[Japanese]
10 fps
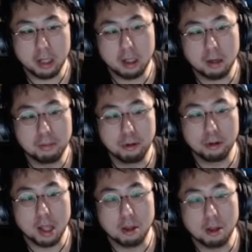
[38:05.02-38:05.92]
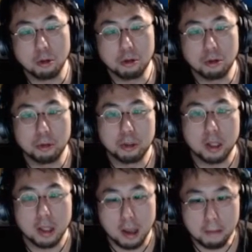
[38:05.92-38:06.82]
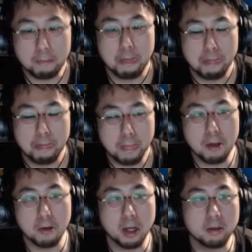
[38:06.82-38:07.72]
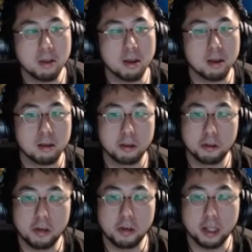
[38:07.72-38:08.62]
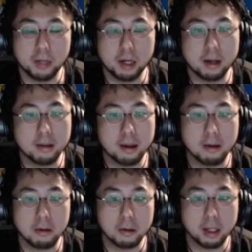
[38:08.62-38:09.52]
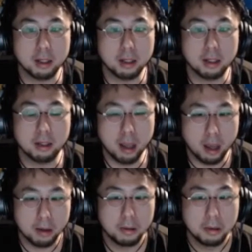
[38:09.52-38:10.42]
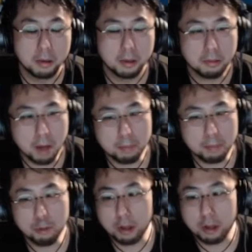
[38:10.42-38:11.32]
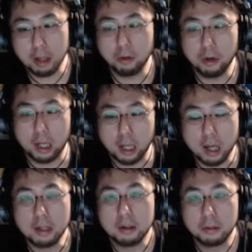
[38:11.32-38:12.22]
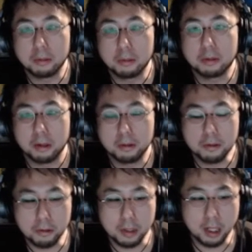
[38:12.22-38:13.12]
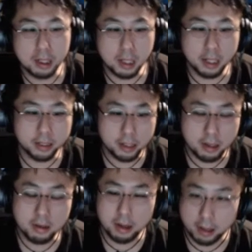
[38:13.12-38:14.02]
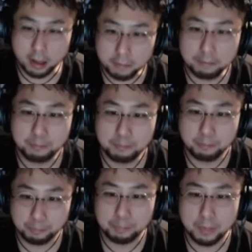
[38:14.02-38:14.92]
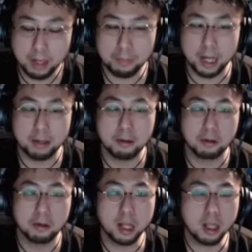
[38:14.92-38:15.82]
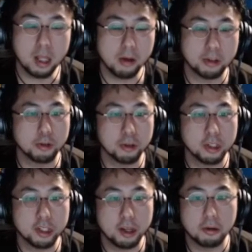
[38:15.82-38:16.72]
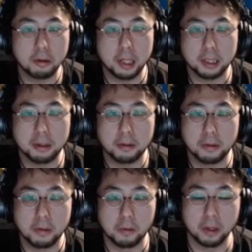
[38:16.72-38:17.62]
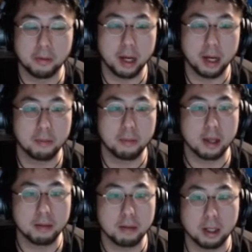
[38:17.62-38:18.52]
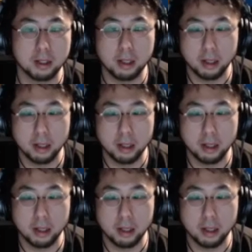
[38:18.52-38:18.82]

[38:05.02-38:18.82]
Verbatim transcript: らプロ名乗ろうと思ってて、で、ようやく先月18万稼げるようになったんで、まあプロ名乗ろうかなって思ってる。そんな感じですかね。うん。やっぱ、その、何を仕事にしてるのかっていうのにこだわり持つタイプなんで、